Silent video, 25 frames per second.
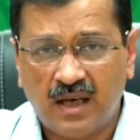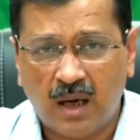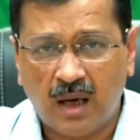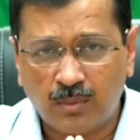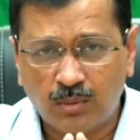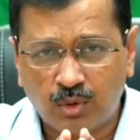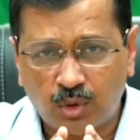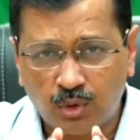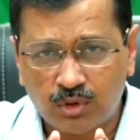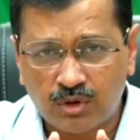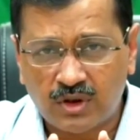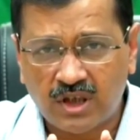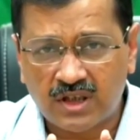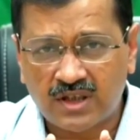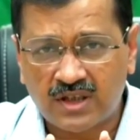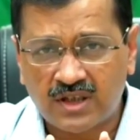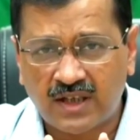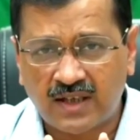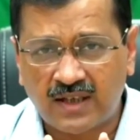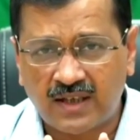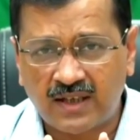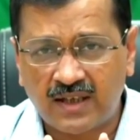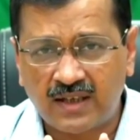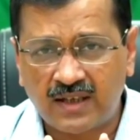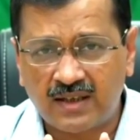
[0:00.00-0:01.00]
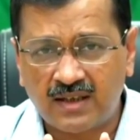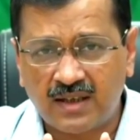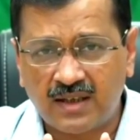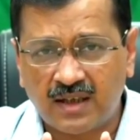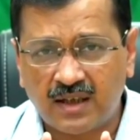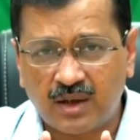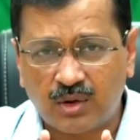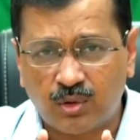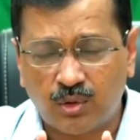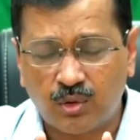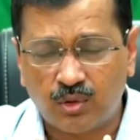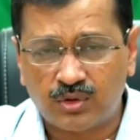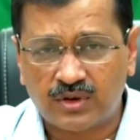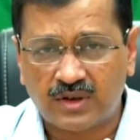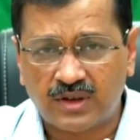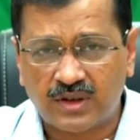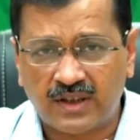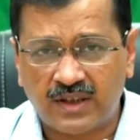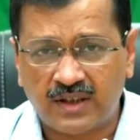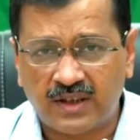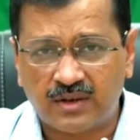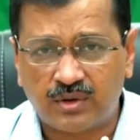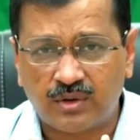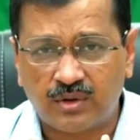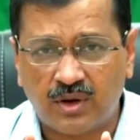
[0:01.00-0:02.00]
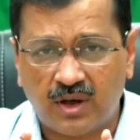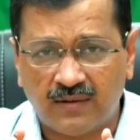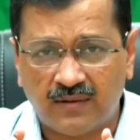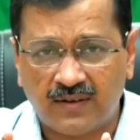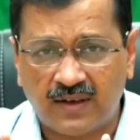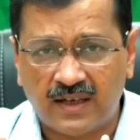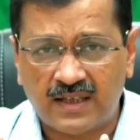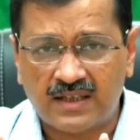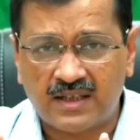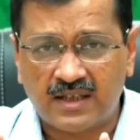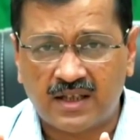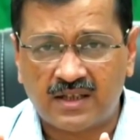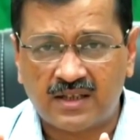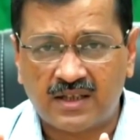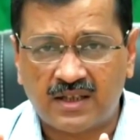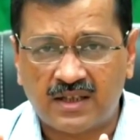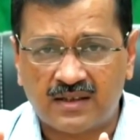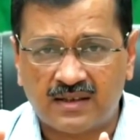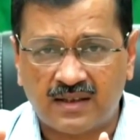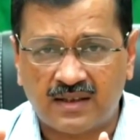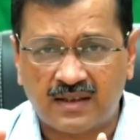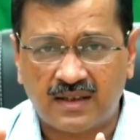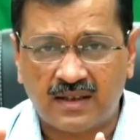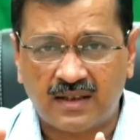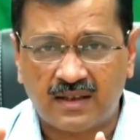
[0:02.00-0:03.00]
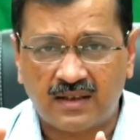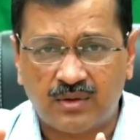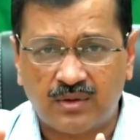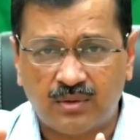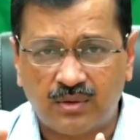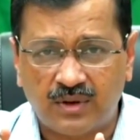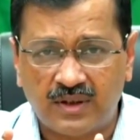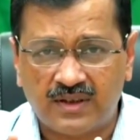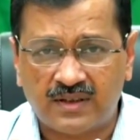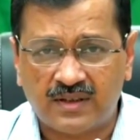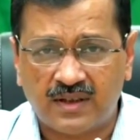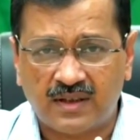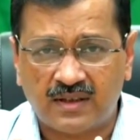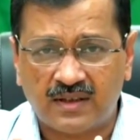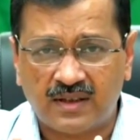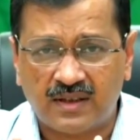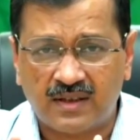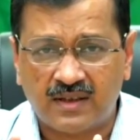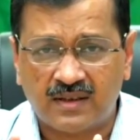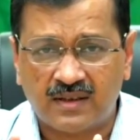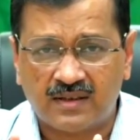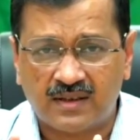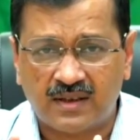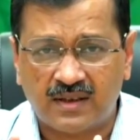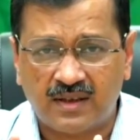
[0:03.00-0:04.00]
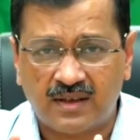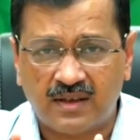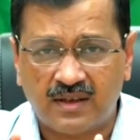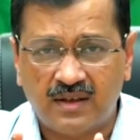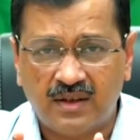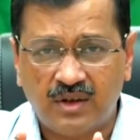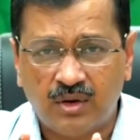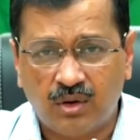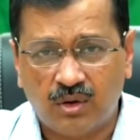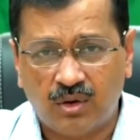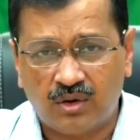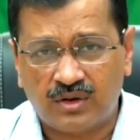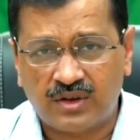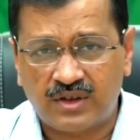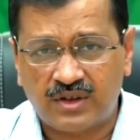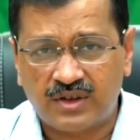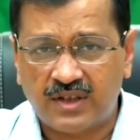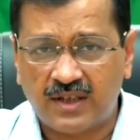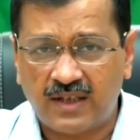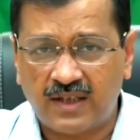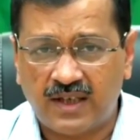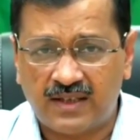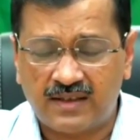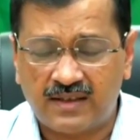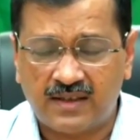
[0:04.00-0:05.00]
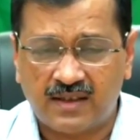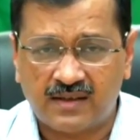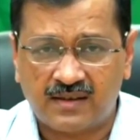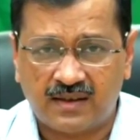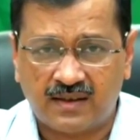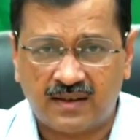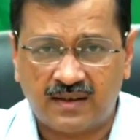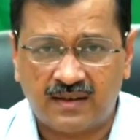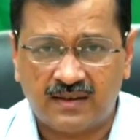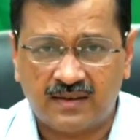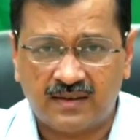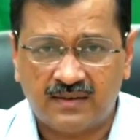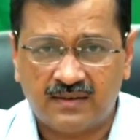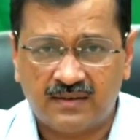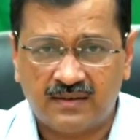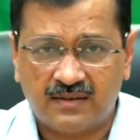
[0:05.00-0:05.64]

हम कोशिश कर रहे हैं कि अगर हो सके तो हवाई जहाज के जरिए उड़ीसा के से ऑक्सीजन लाई जा सके